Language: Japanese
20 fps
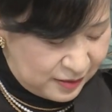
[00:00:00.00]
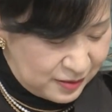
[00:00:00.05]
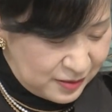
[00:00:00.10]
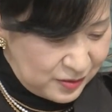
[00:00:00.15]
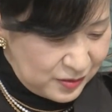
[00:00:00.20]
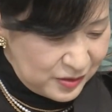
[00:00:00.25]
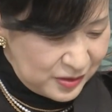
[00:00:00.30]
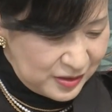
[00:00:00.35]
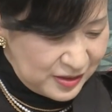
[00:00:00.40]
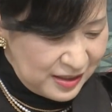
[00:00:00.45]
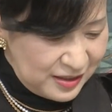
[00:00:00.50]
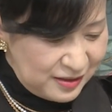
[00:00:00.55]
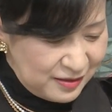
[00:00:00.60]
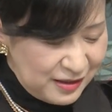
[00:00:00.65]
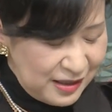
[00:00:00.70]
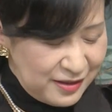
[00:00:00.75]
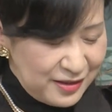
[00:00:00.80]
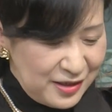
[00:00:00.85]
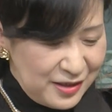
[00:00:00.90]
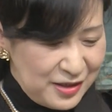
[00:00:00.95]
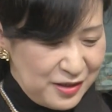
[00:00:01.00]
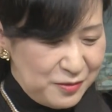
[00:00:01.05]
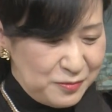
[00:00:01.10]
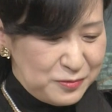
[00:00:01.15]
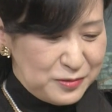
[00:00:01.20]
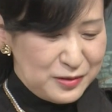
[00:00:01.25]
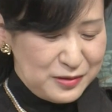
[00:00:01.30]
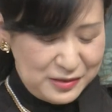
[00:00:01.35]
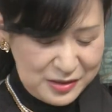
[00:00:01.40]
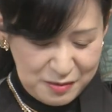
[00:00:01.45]
そしてかなり
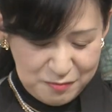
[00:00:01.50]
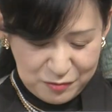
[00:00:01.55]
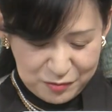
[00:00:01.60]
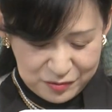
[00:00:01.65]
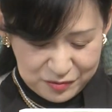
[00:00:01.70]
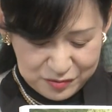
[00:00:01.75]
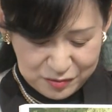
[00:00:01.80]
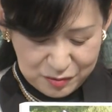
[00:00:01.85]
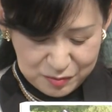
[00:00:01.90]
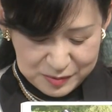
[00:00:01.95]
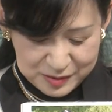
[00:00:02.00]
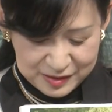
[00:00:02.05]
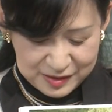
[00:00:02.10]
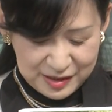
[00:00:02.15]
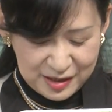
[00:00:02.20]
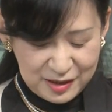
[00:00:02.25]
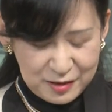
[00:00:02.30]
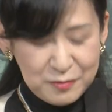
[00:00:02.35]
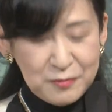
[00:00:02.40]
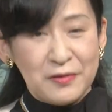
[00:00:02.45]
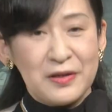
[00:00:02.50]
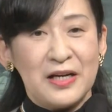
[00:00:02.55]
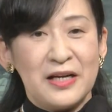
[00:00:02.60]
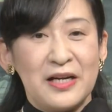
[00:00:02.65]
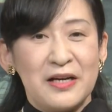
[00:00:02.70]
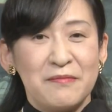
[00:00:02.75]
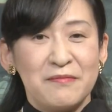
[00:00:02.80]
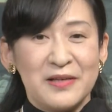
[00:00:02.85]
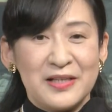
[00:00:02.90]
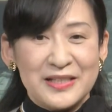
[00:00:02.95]
お背も伸びてこ
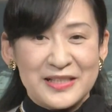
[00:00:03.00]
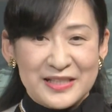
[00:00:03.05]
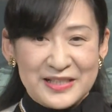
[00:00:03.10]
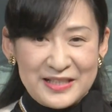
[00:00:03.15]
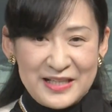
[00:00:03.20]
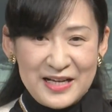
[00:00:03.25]
られまし